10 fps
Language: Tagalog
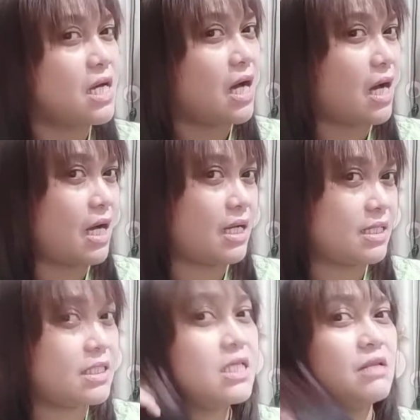Uh,
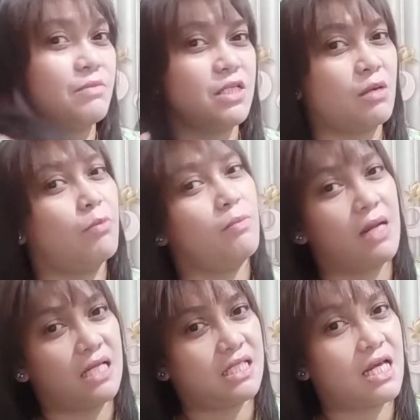hindi naman siya
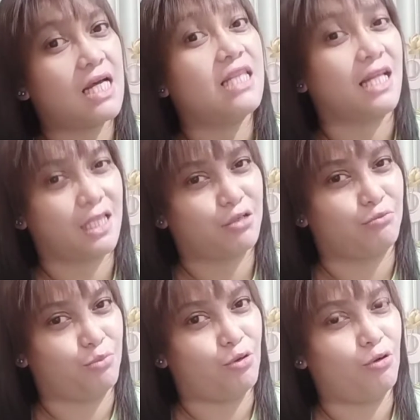bumalik sa dati
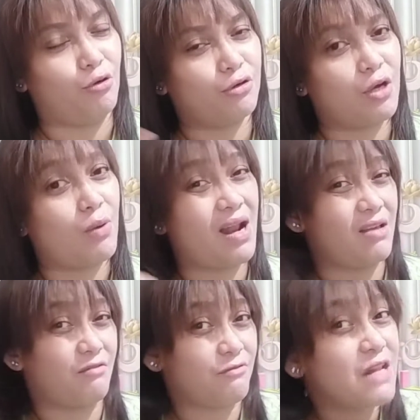kong buhok.
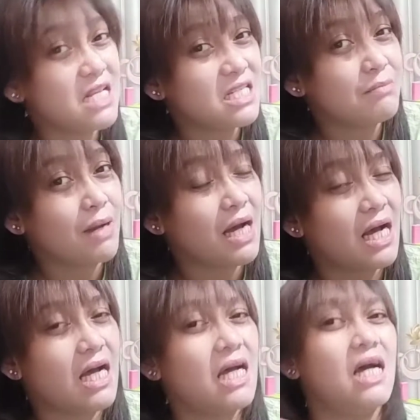Nawala yung frizzy
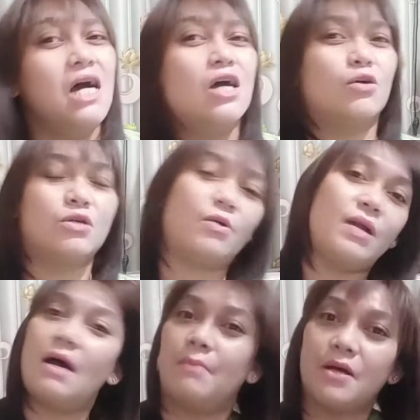ba? Kung
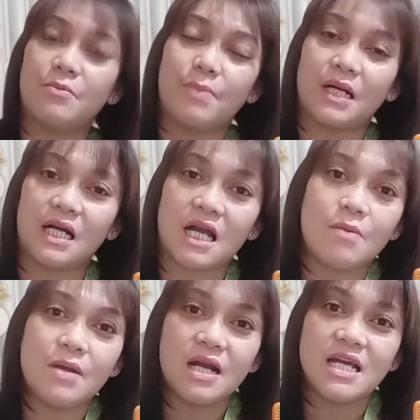nawala ba yung
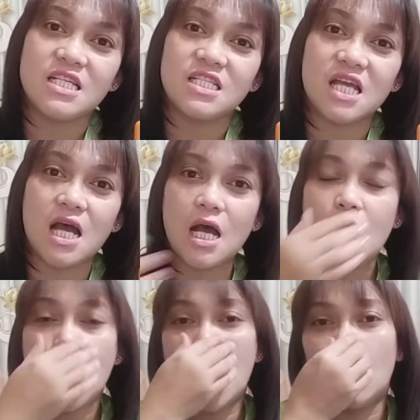pagka-rubberize
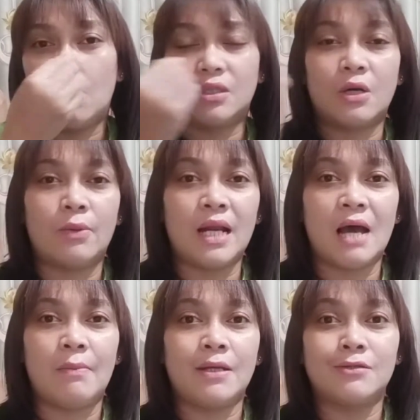niya? Kung
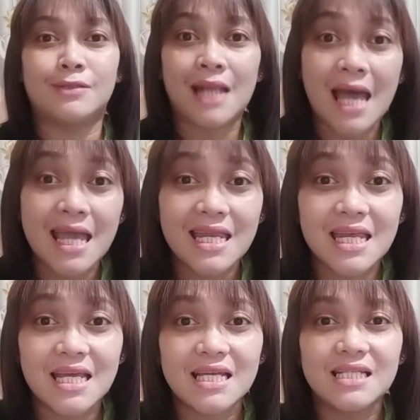nawala ba yung
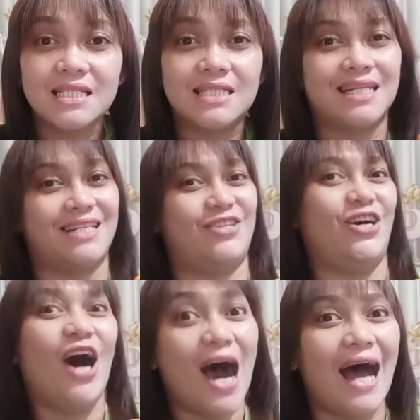dryness?
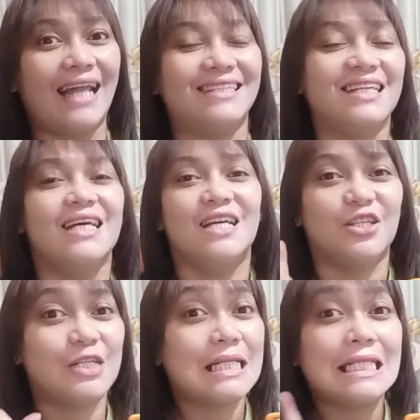Ganon.
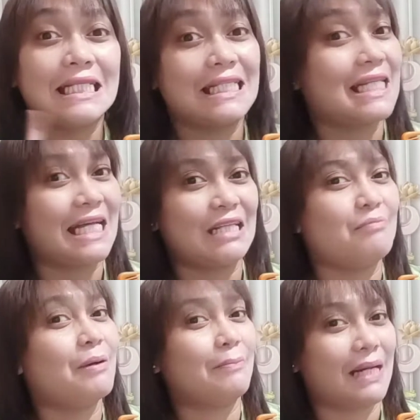Yun ang titignan
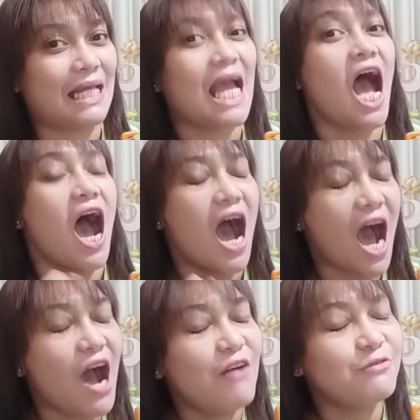natin pagbalik.
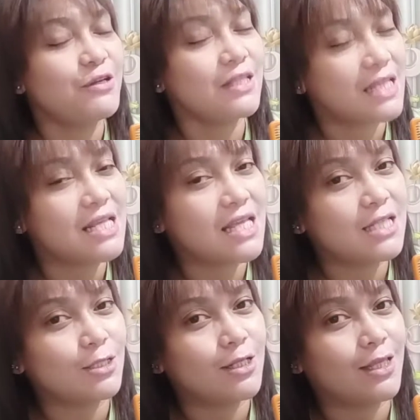After 3
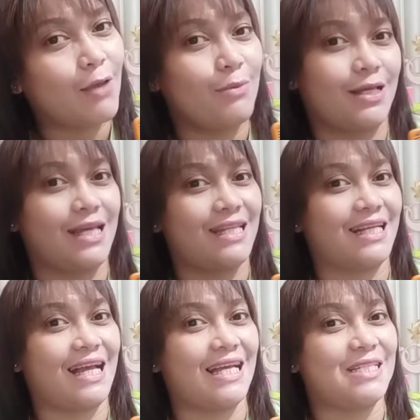days ulit tayo
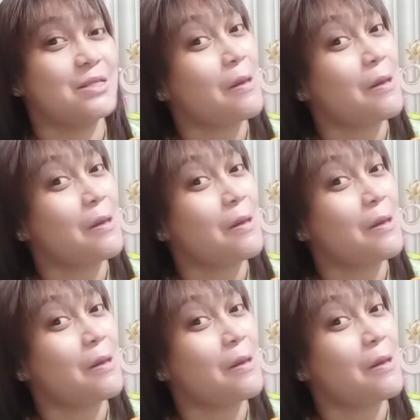magkikita guys.